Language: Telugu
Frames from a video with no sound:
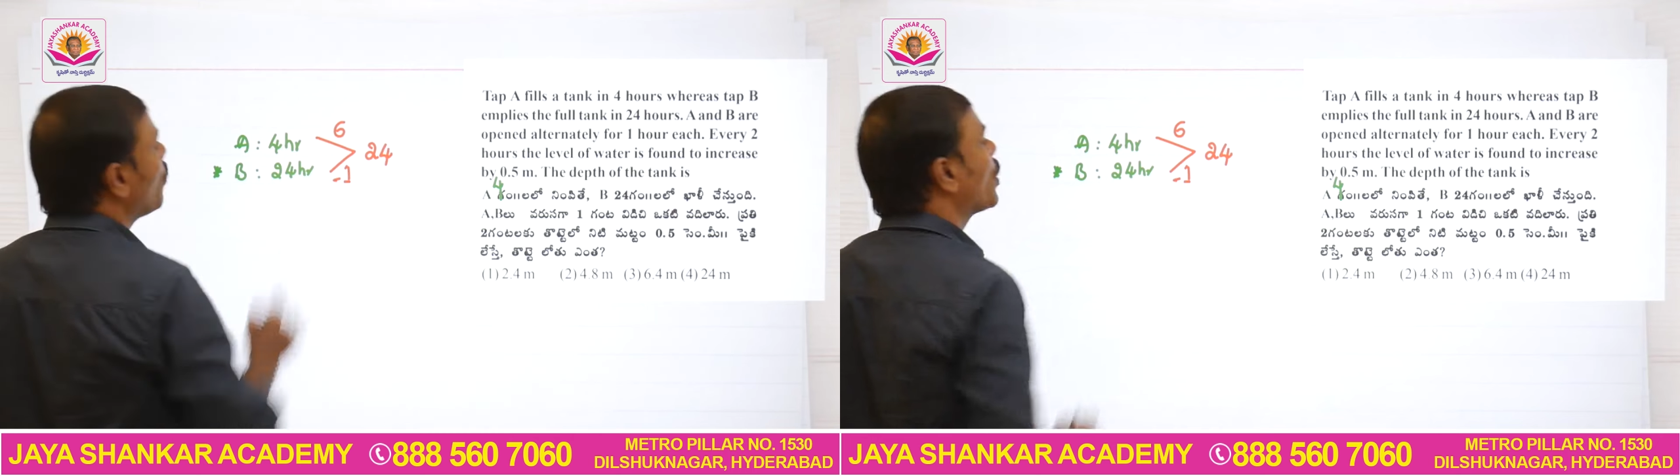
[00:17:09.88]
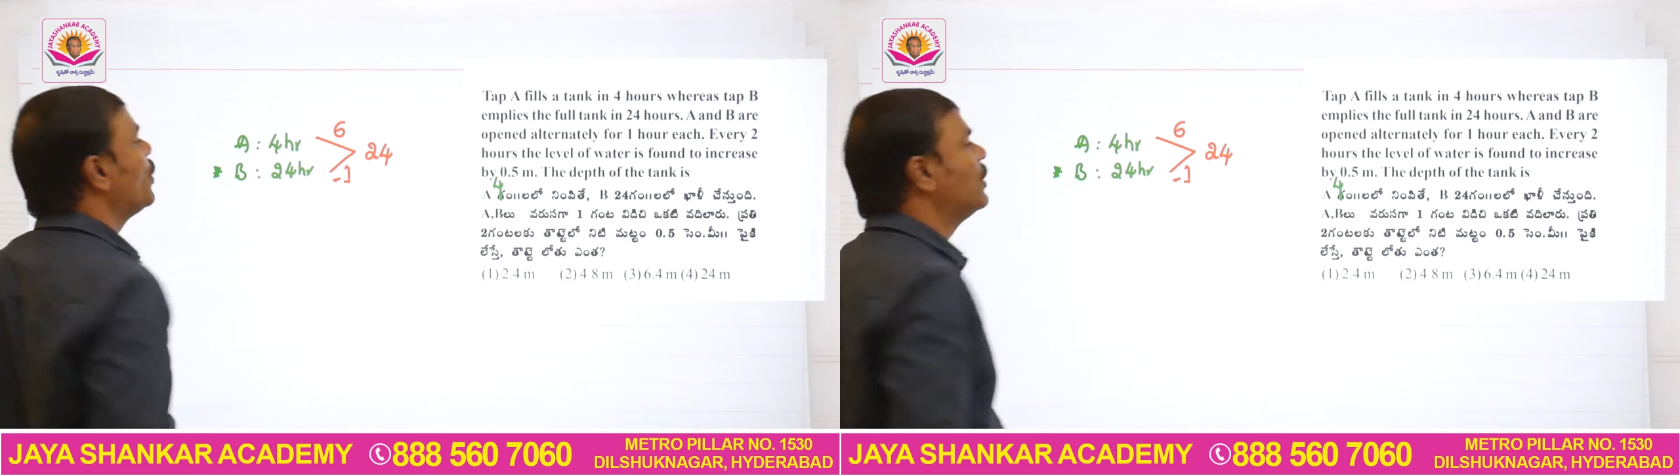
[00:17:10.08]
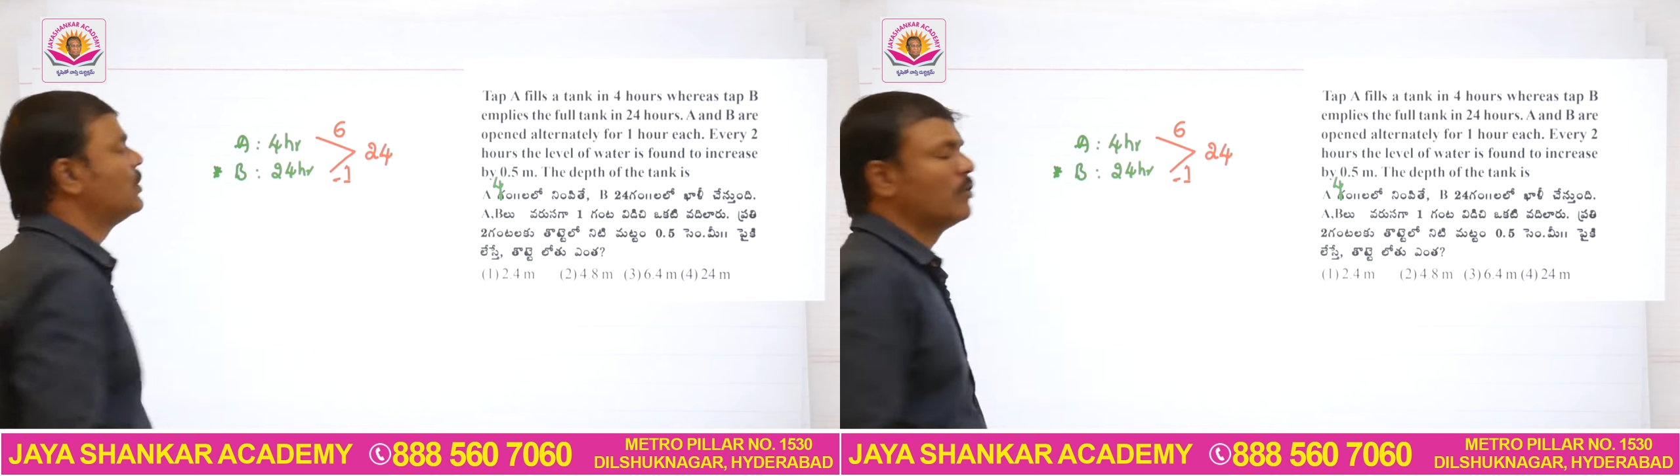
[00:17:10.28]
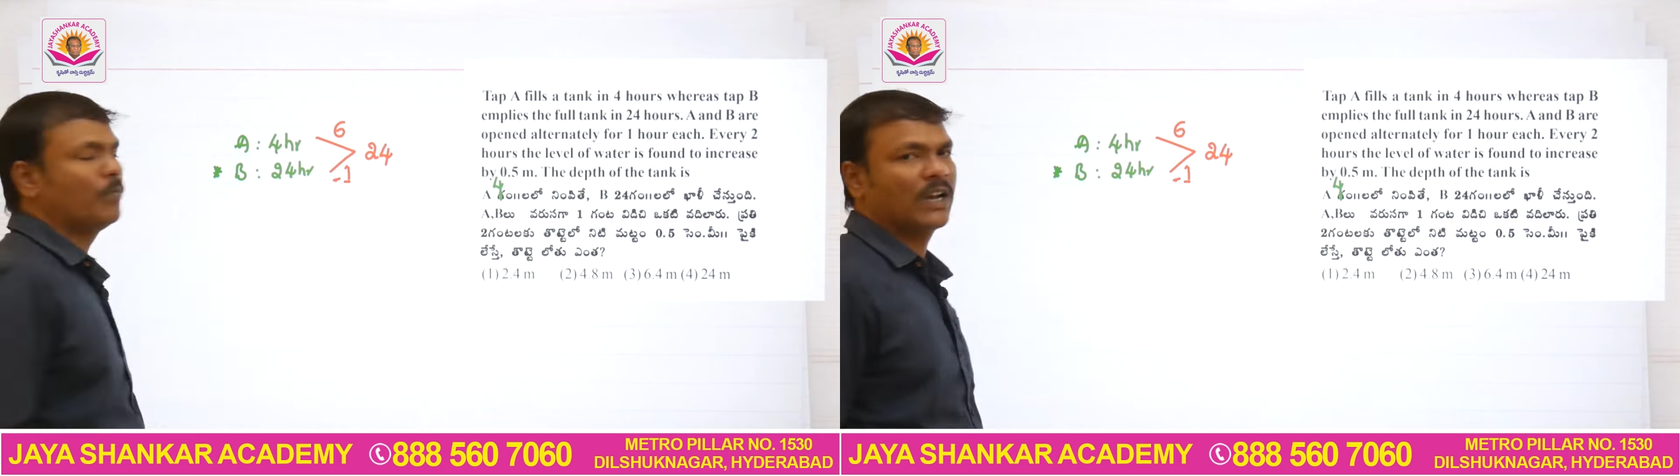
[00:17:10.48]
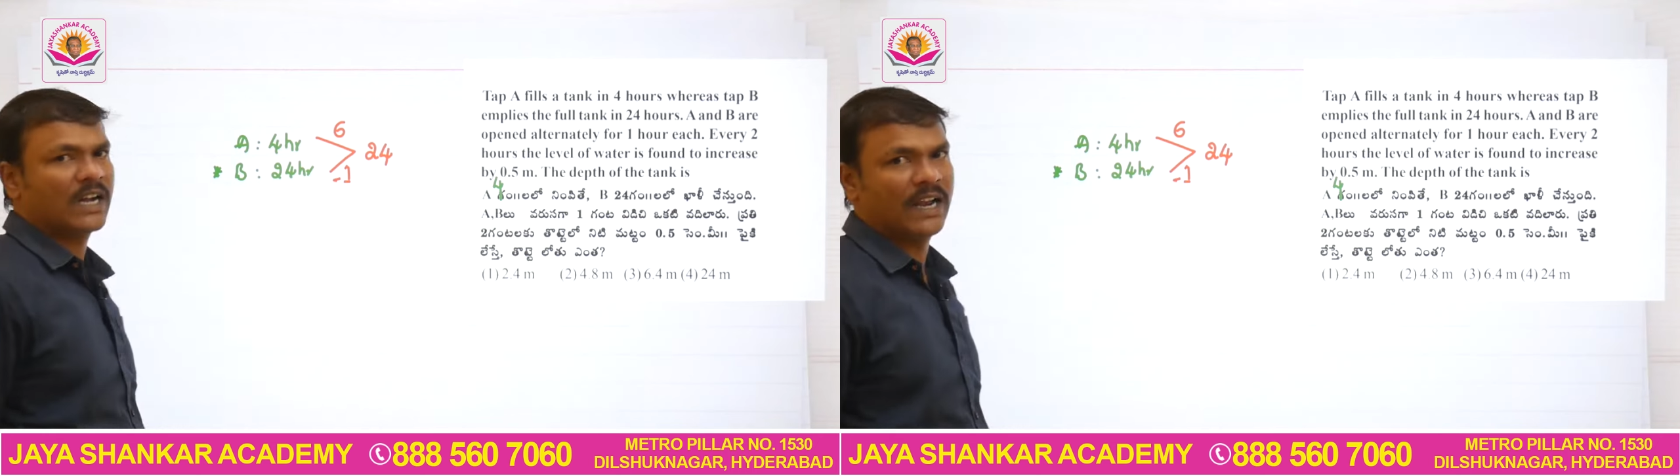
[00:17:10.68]
ఒక యూనిట్
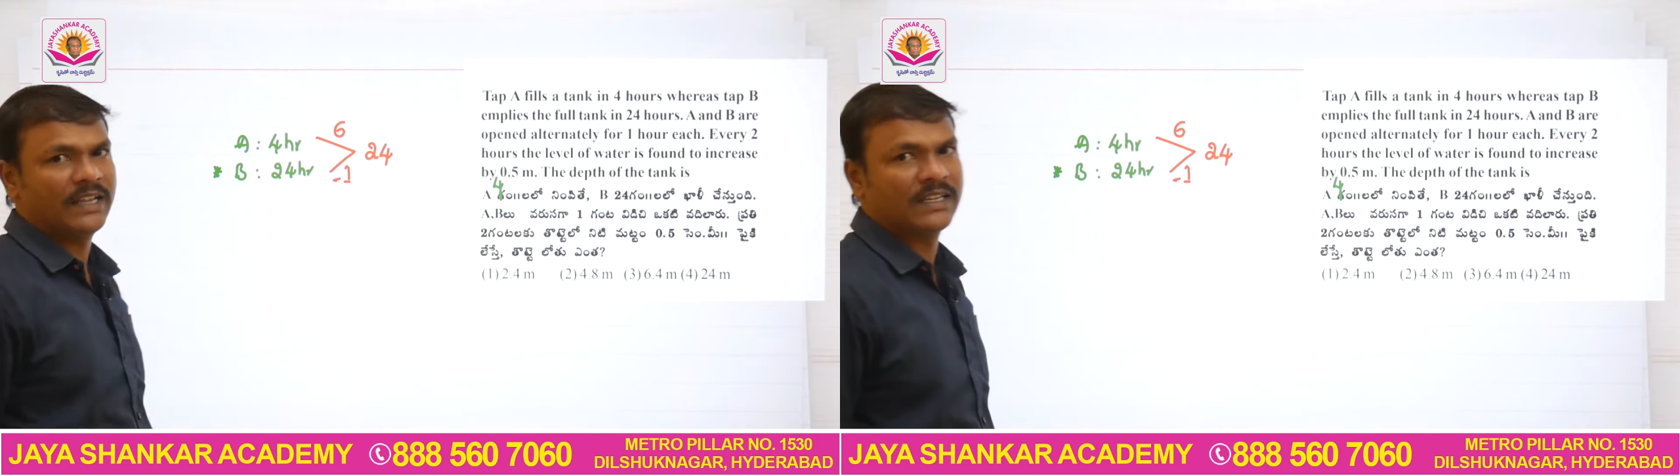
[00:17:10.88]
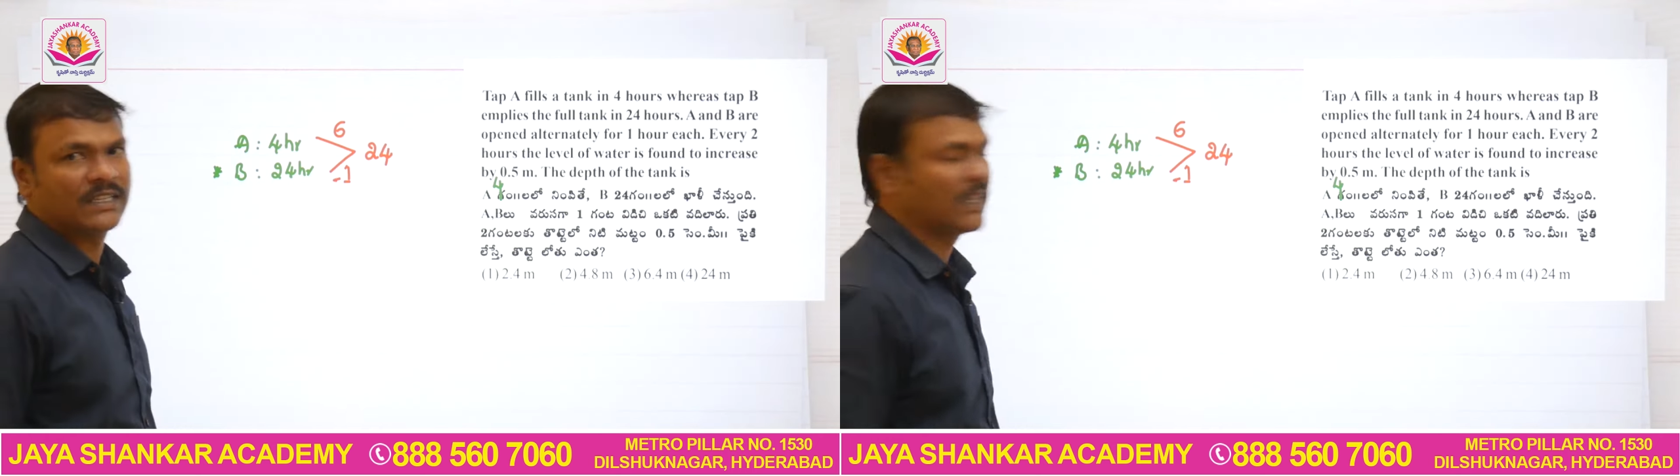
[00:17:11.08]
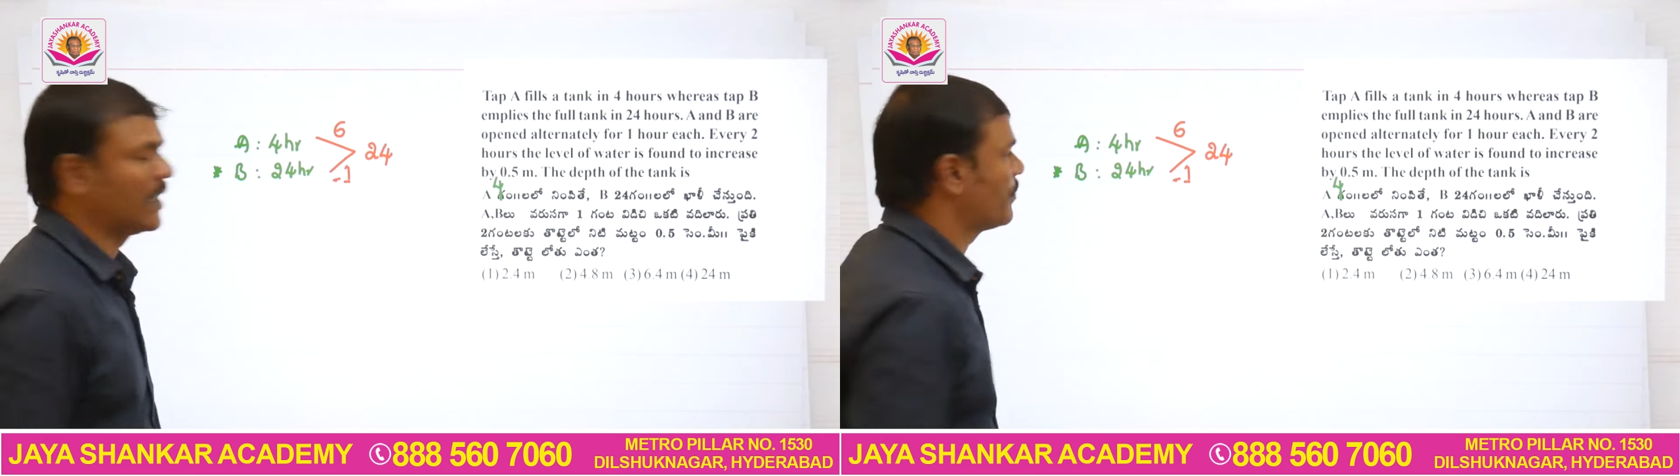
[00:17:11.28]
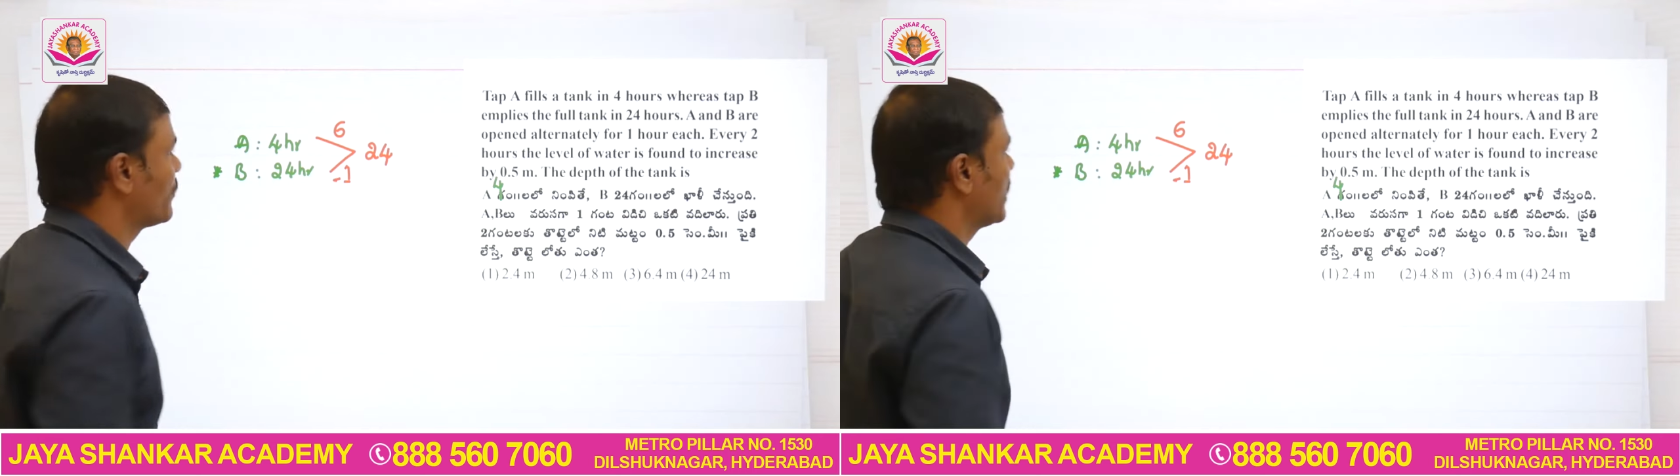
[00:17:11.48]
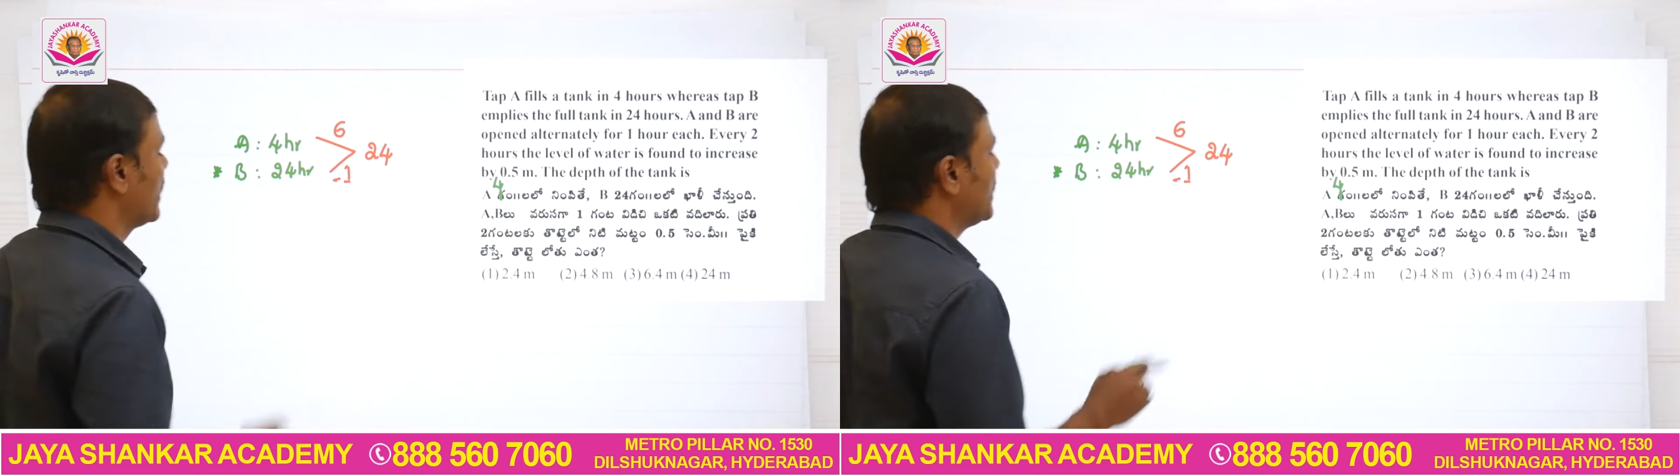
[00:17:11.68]
చొప్పున ఖాళీ చేస్తుంది
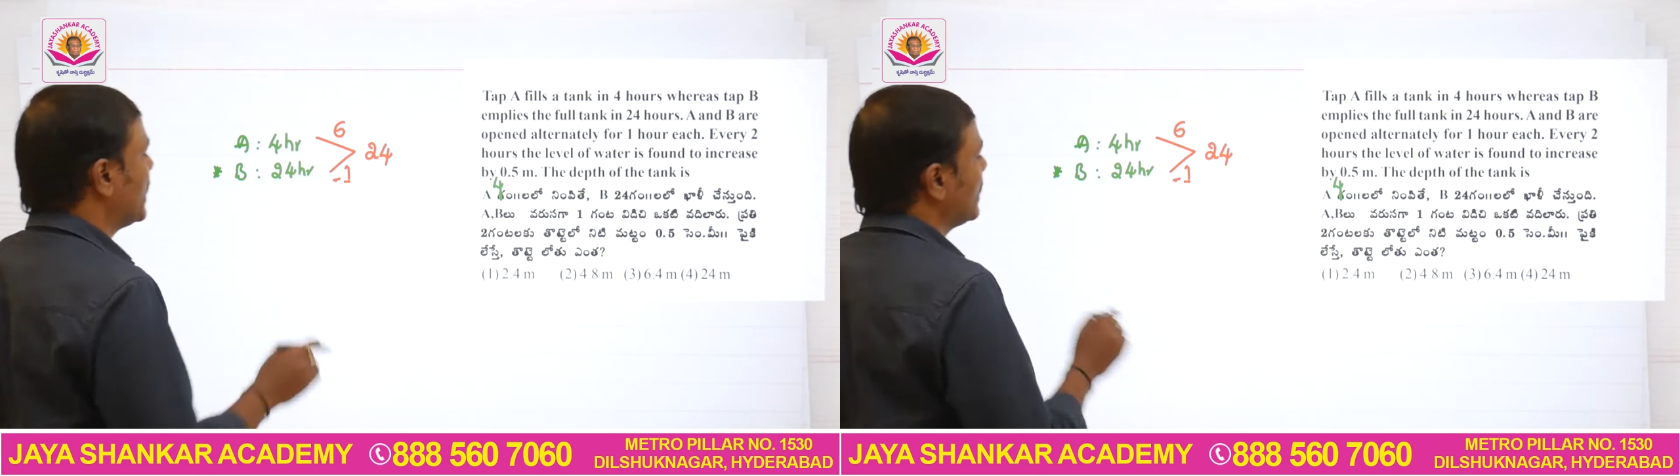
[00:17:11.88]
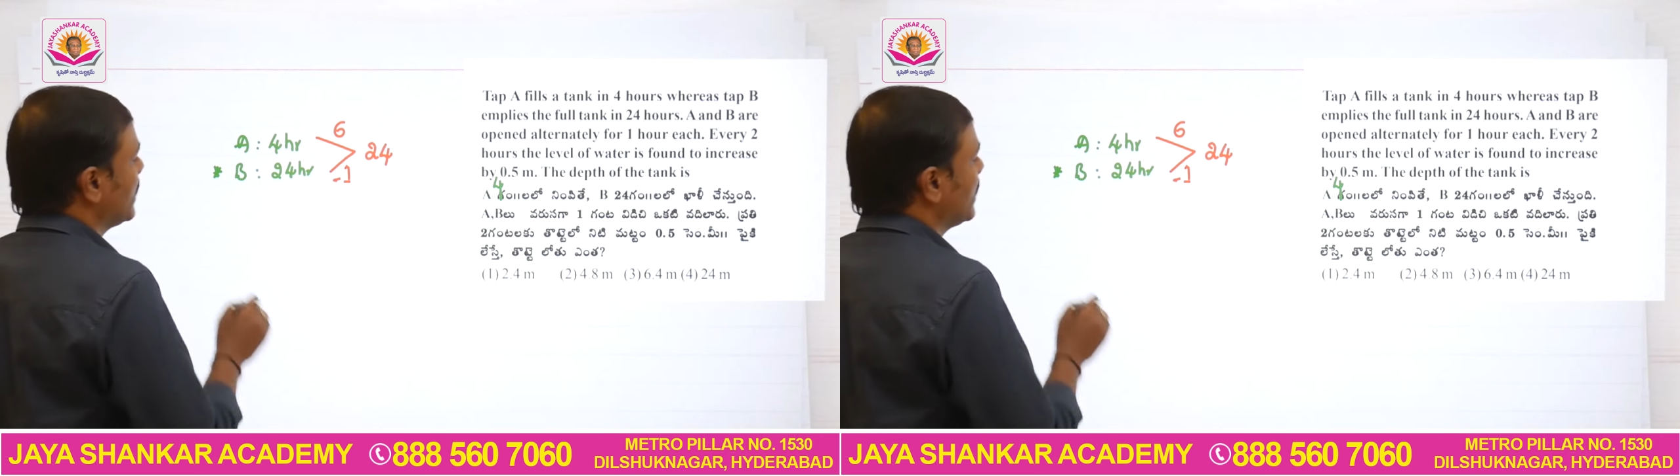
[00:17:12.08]
రైట్